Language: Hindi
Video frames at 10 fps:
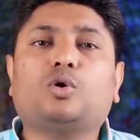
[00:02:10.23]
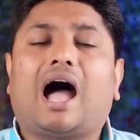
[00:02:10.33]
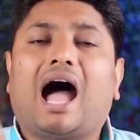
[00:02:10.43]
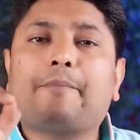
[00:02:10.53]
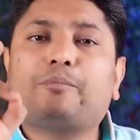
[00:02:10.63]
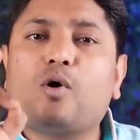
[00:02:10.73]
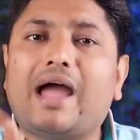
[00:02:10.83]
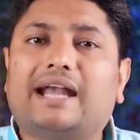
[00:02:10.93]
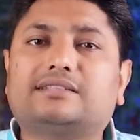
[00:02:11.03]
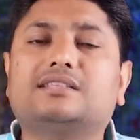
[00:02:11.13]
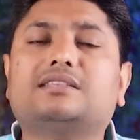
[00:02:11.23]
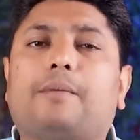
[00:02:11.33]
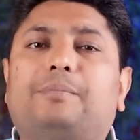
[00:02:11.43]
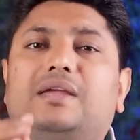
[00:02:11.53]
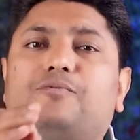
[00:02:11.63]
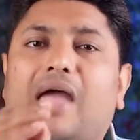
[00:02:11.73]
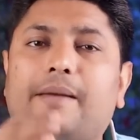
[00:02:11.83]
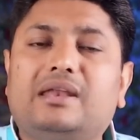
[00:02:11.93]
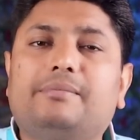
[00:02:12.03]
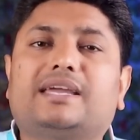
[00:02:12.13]
तो आपको एडसेंस अपनी
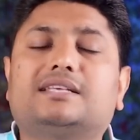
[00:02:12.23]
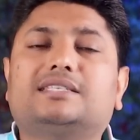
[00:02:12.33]
फैमिली में